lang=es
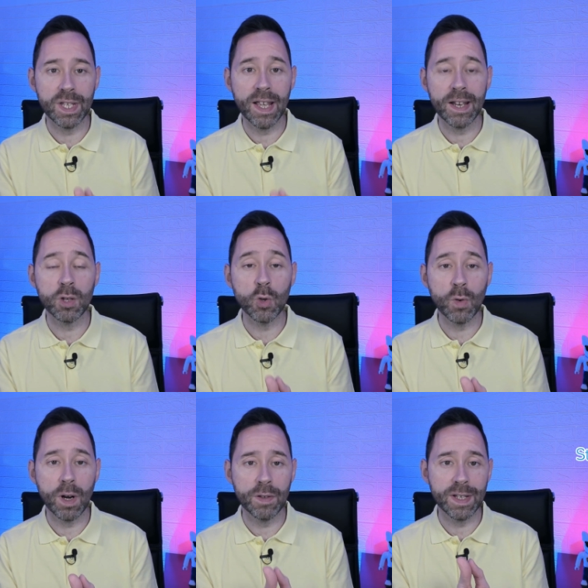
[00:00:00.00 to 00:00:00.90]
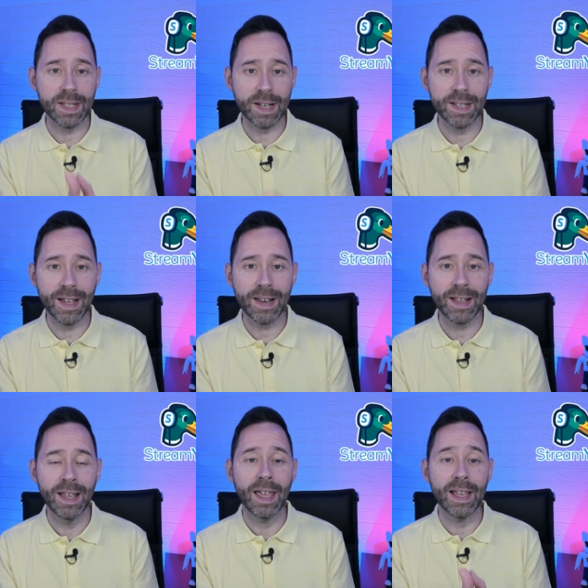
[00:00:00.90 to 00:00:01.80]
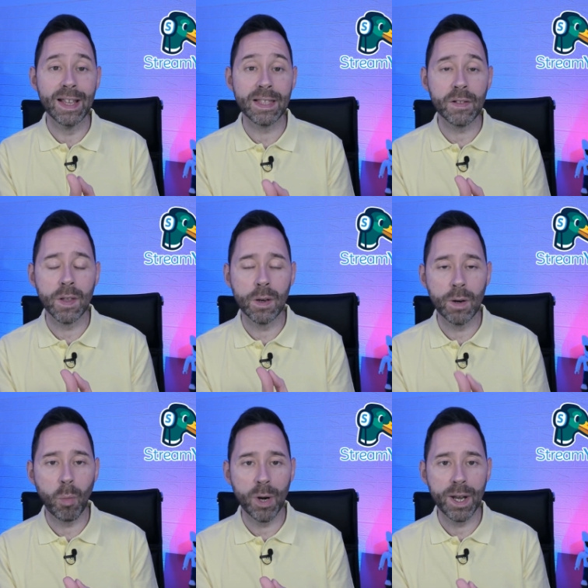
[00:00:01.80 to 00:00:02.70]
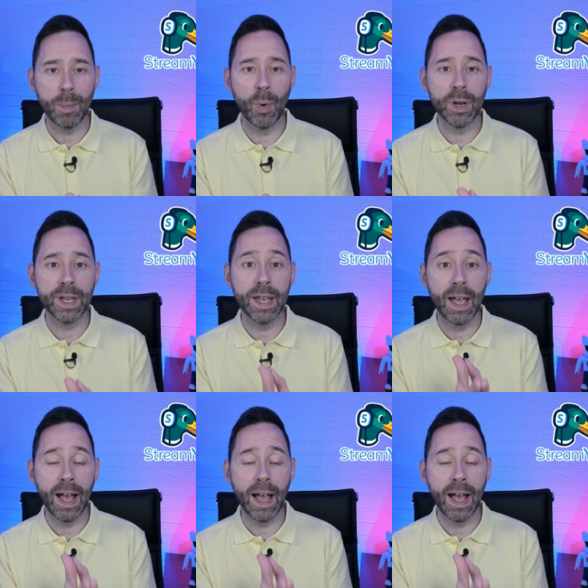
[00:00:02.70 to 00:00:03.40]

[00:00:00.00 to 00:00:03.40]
Si eres usuario de StreamYard, estás de enhorabuena porque